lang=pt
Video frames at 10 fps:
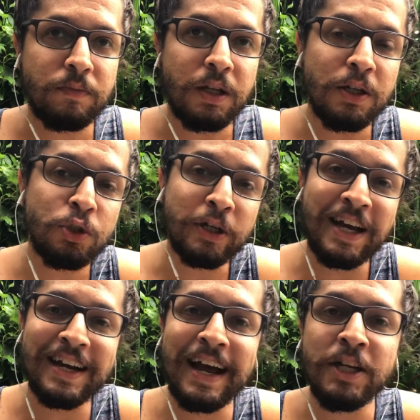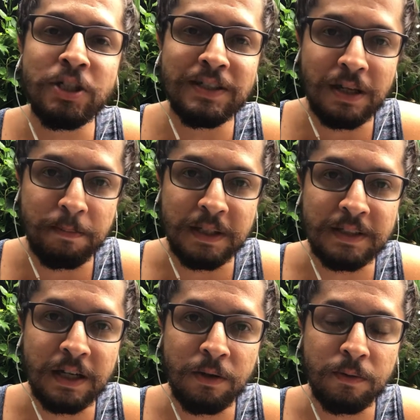só que a grade dessa
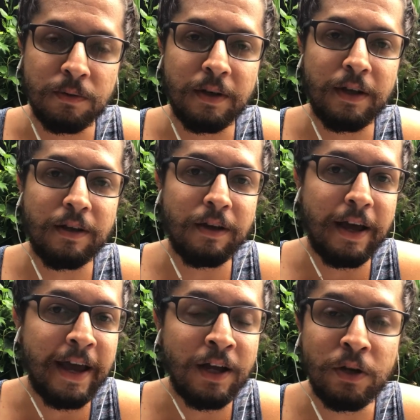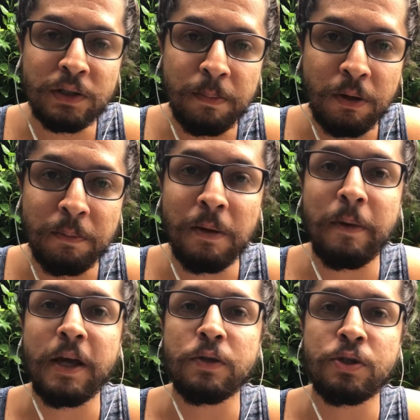prisão é a nossa própria
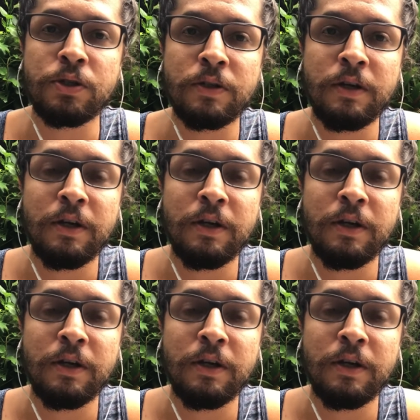mente